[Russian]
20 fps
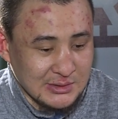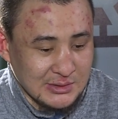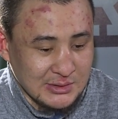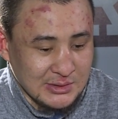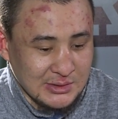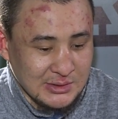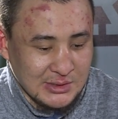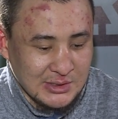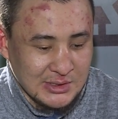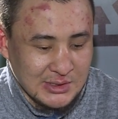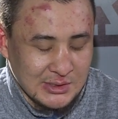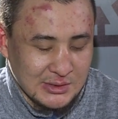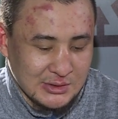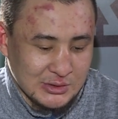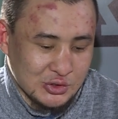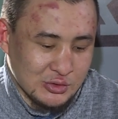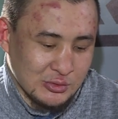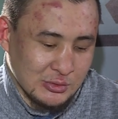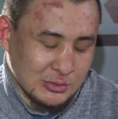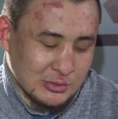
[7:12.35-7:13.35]
и
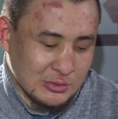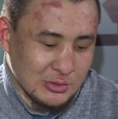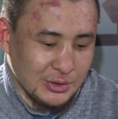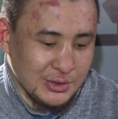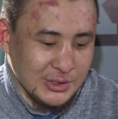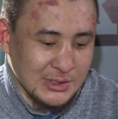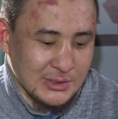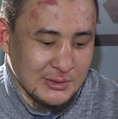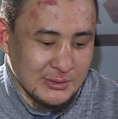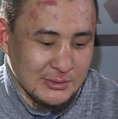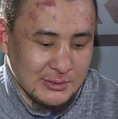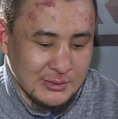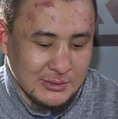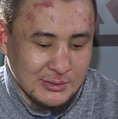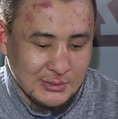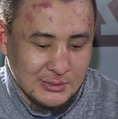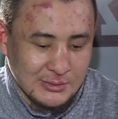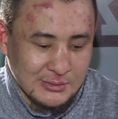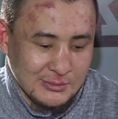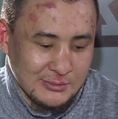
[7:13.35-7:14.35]
шел турнир
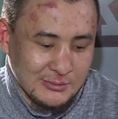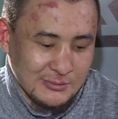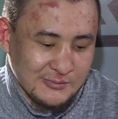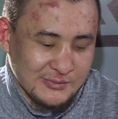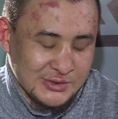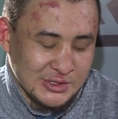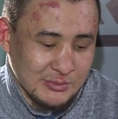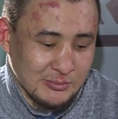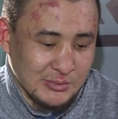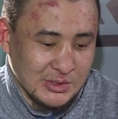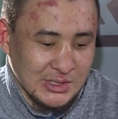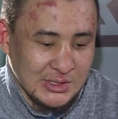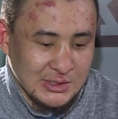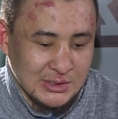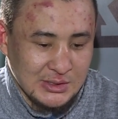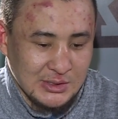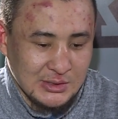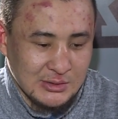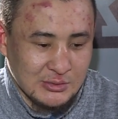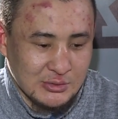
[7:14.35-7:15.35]
э, в
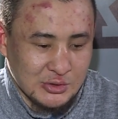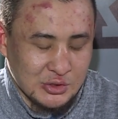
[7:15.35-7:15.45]
Чемкенте,